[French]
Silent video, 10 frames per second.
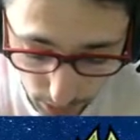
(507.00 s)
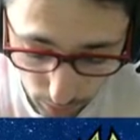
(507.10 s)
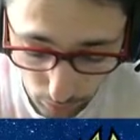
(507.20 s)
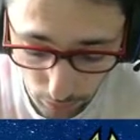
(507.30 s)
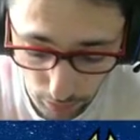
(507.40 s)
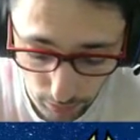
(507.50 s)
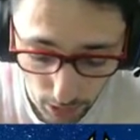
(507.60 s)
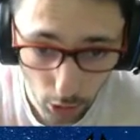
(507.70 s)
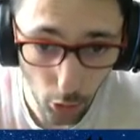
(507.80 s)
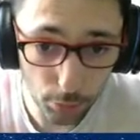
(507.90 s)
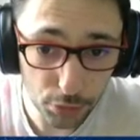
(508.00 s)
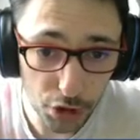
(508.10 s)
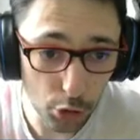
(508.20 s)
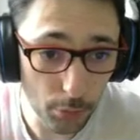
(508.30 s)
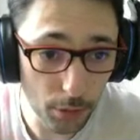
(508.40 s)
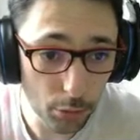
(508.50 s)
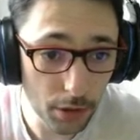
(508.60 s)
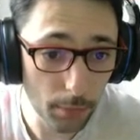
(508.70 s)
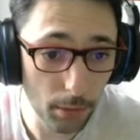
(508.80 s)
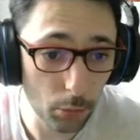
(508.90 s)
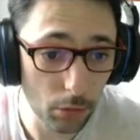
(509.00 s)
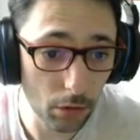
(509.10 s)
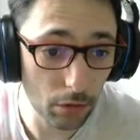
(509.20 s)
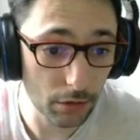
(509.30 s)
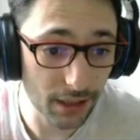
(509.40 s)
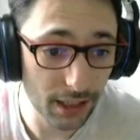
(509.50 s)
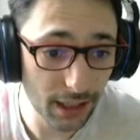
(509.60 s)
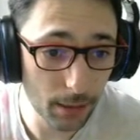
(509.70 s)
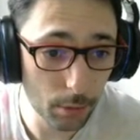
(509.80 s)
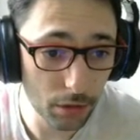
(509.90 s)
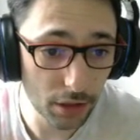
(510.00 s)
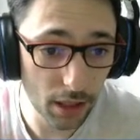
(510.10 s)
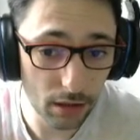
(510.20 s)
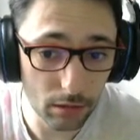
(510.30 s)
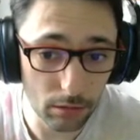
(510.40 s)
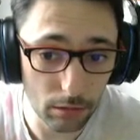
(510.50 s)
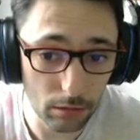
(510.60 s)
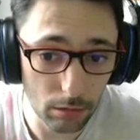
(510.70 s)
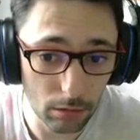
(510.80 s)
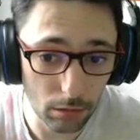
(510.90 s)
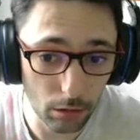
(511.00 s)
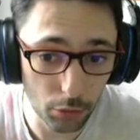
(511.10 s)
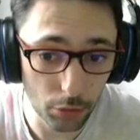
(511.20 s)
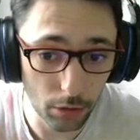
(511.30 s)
Donc voilà. En plus, j'ai chopé lui il n'y a pas longtemps, euh, très très bonne carte euh, en,